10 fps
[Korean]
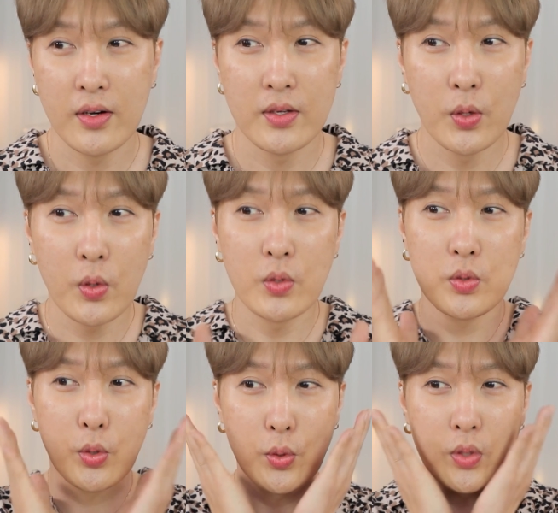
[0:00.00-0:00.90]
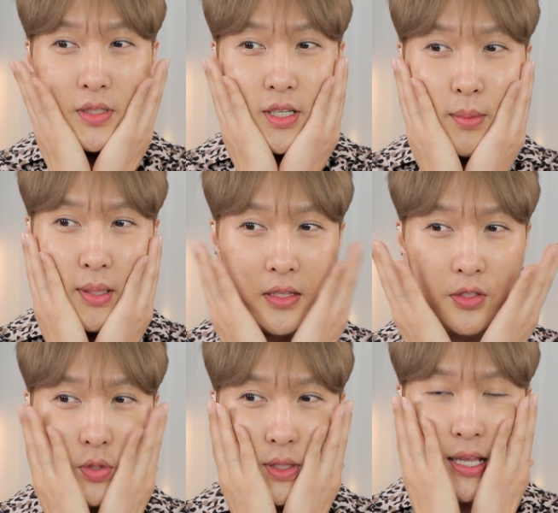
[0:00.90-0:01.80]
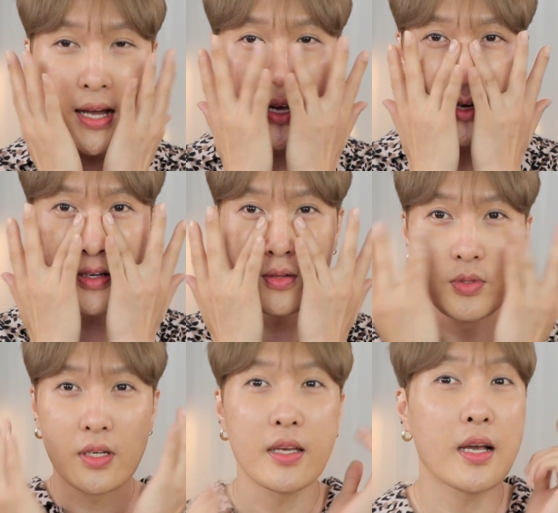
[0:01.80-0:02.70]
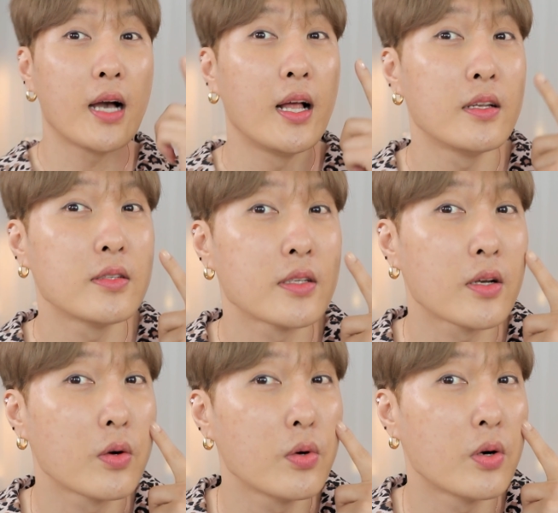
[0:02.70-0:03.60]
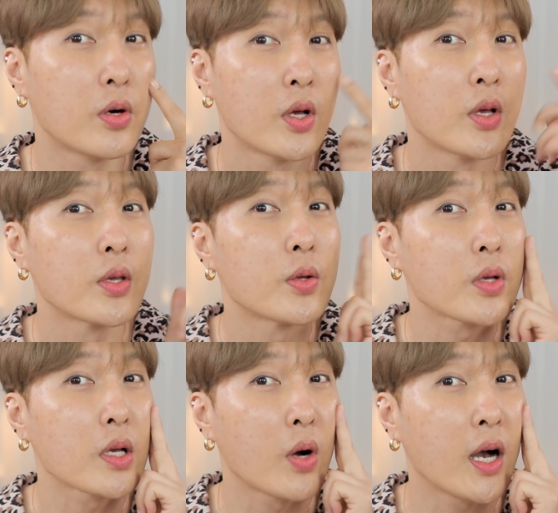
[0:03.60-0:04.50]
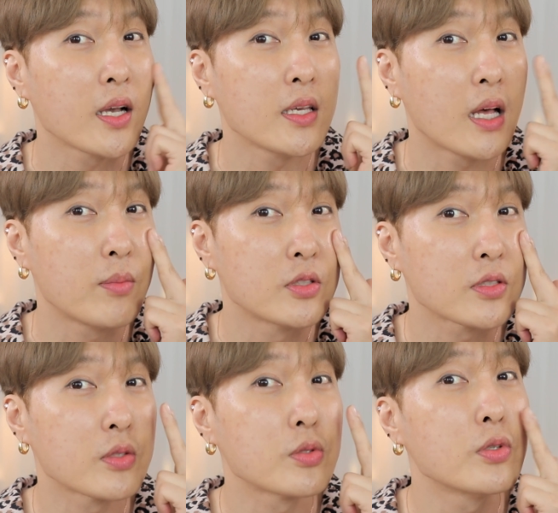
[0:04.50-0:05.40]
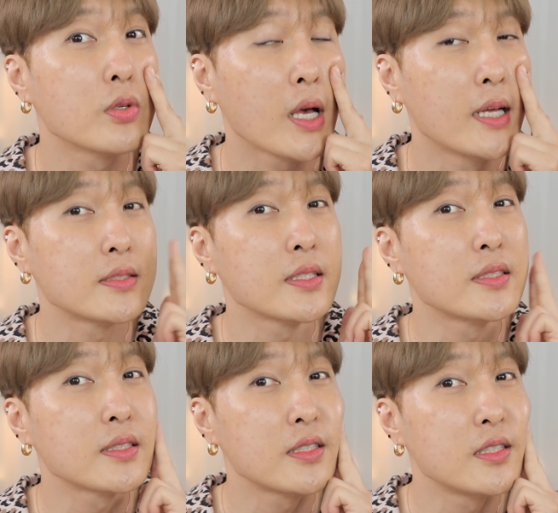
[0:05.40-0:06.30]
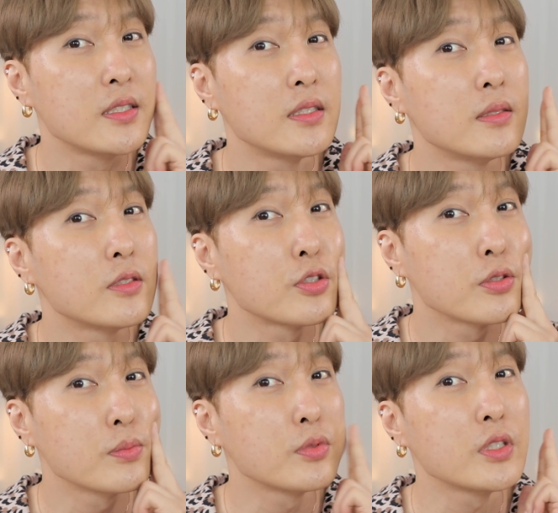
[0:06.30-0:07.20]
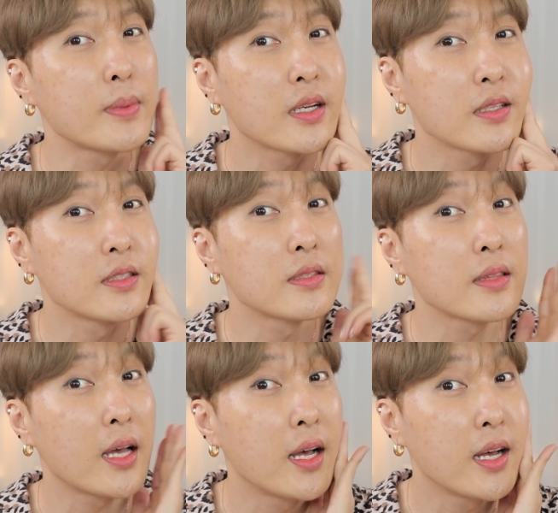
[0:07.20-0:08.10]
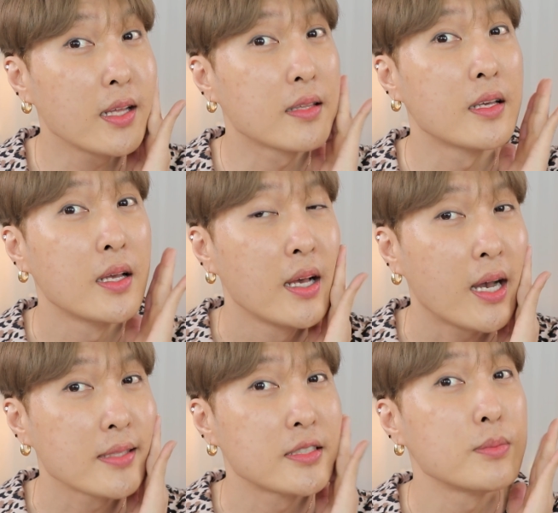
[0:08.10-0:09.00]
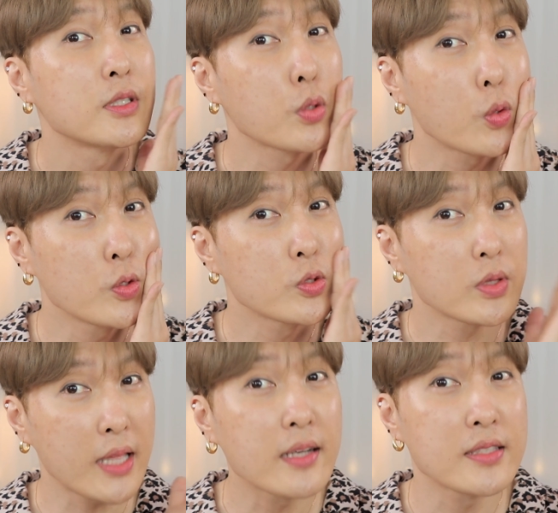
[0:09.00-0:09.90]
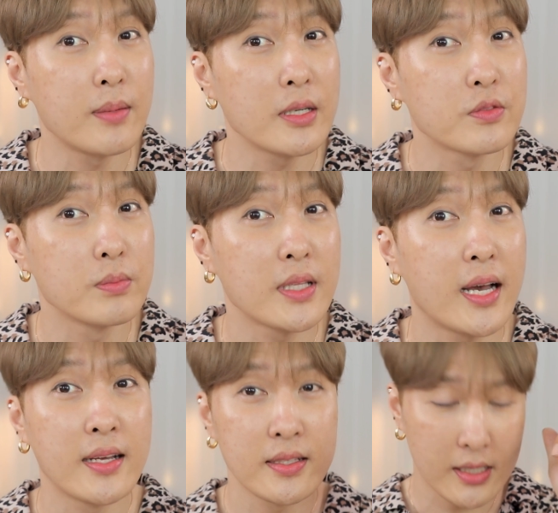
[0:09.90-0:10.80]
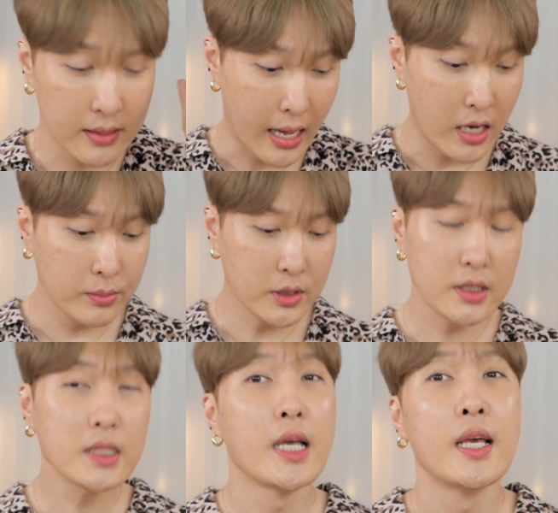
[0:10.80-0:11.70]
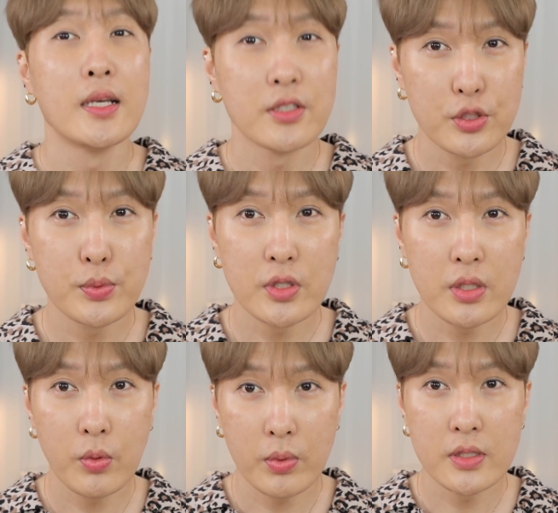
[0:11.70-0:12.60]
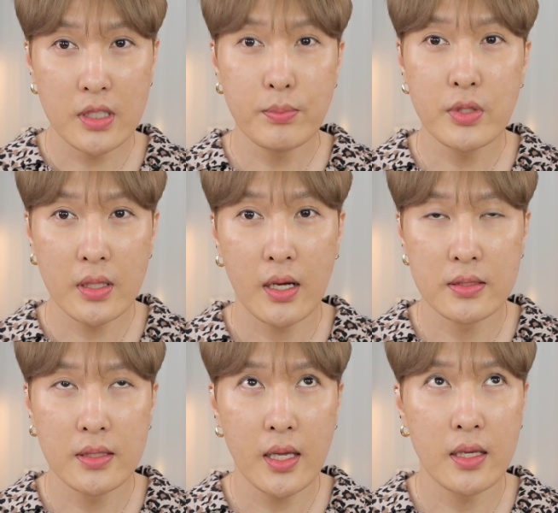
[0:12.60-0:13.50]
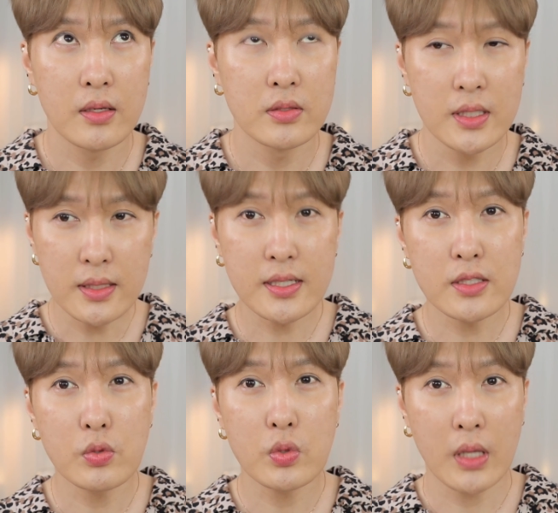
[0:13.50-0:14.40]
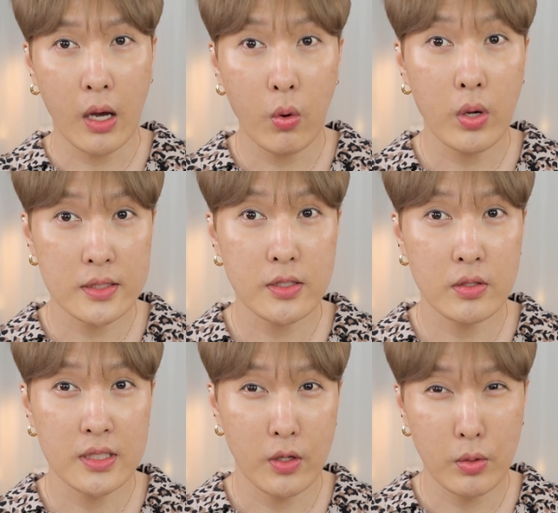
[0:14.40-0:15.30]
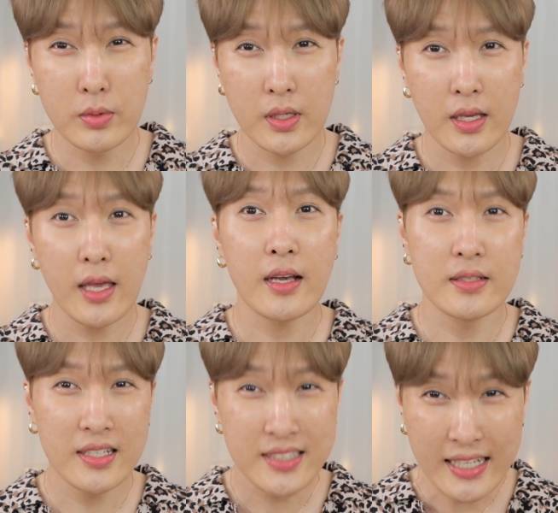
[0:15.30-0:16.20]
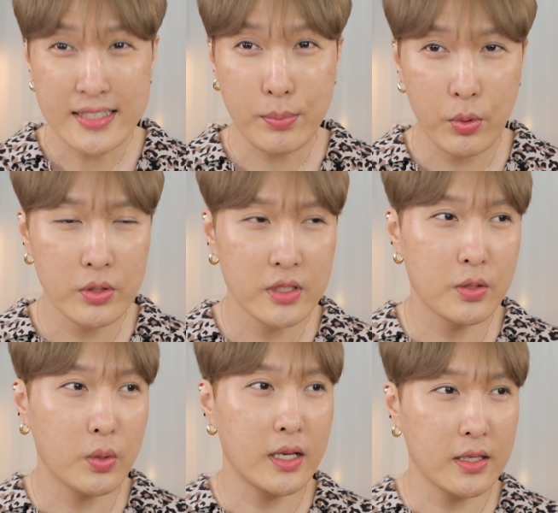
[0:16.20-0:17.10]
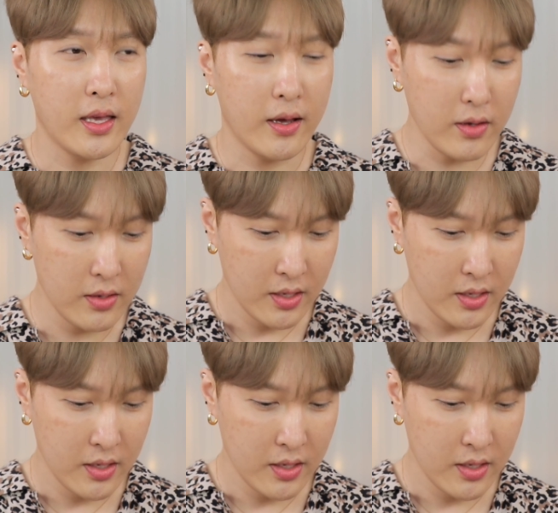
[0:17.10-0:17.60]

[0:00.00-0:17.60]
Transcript: 이런 토너를 제가 만들고 있다 여러분들에게 알려드릴 거고, 이렇게 광이 나면서도 에센스를 충분히 바른 듯한 아침에 속건조 탁 잡아줍니다. 자, 다음은 수분크림. 이번에 샘플이 나왔는데 이거는 1차적으로 나온 거라서 그냥 여러분들에게 그냥 살짝 보여드리도록 할게요.